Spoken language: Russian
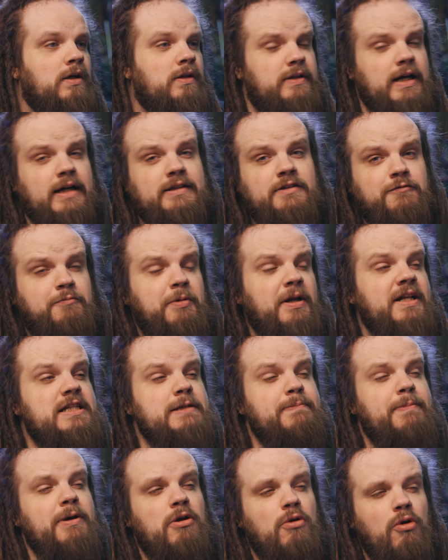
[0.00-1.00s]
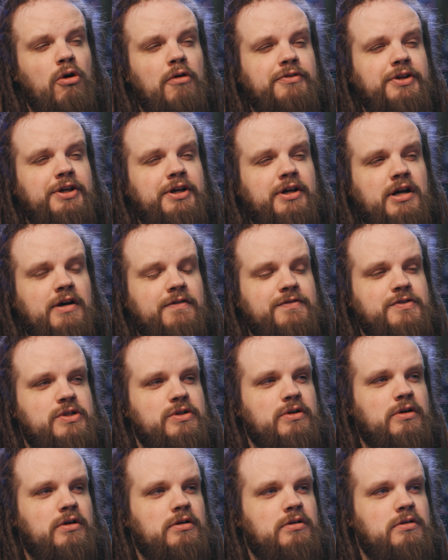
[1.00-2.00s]
Так-то, в принципе, ровненько
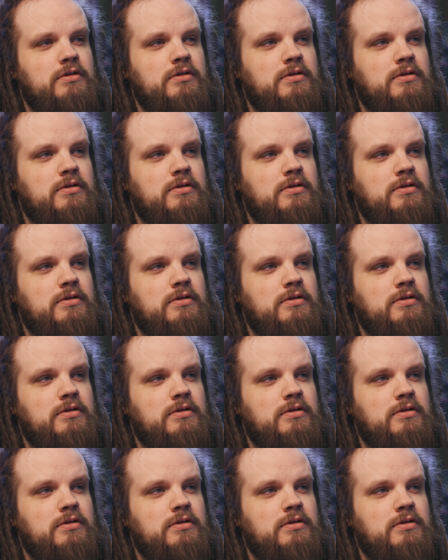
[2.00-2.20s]
все.